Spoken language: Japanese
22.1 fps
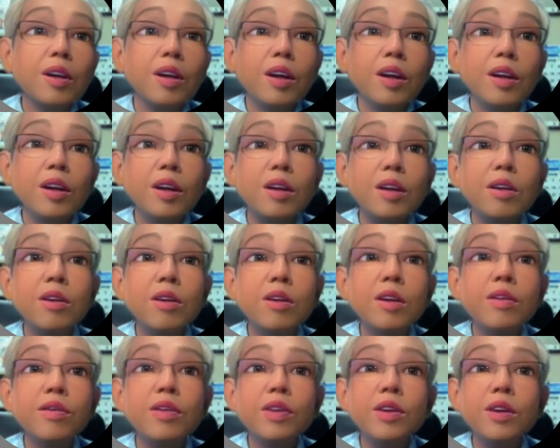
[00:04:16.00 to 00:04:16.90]
はい、これ
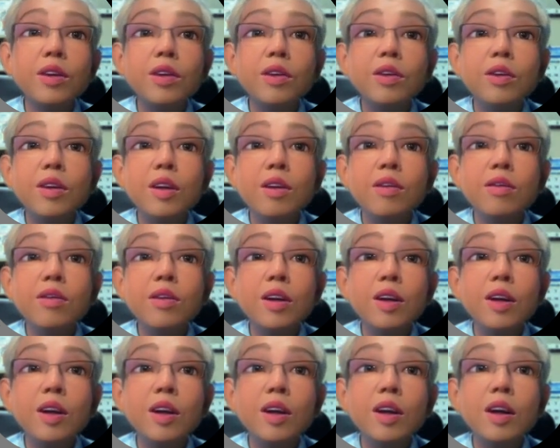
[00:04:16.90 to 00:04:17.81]
でプログラム
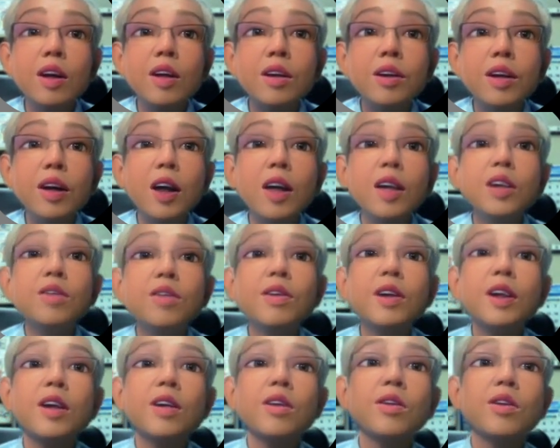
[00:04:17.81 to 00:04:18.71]
が、あ、で、初
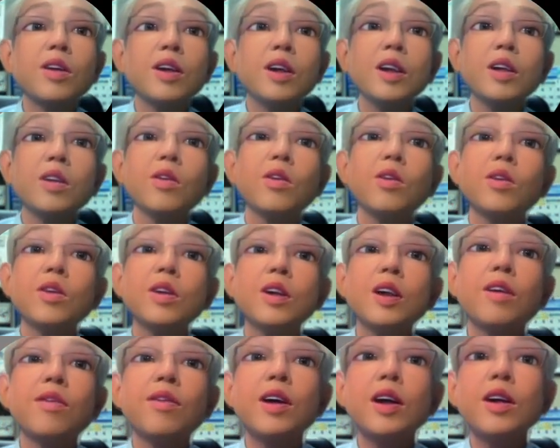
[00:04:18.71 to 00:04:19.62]
めての時にここに
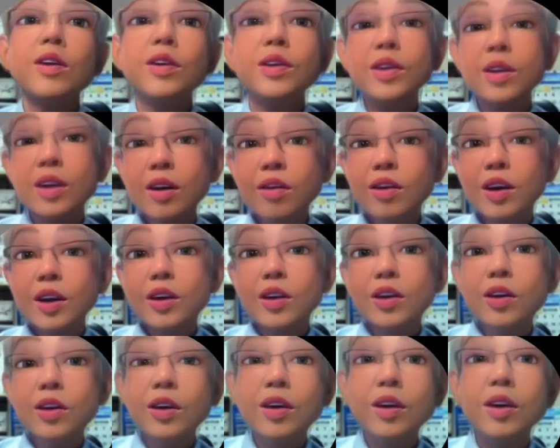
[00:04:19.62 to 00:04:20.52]
名前を付けま
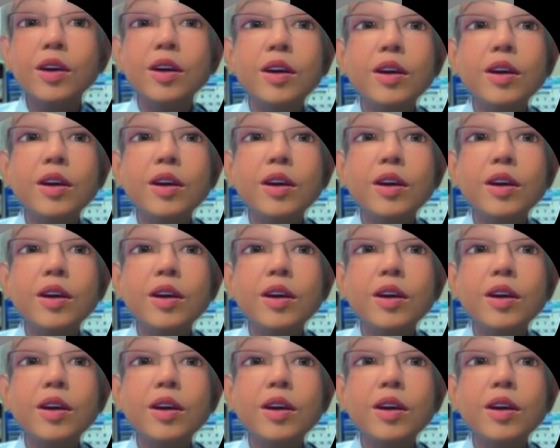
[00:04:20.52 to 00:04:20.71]
しょ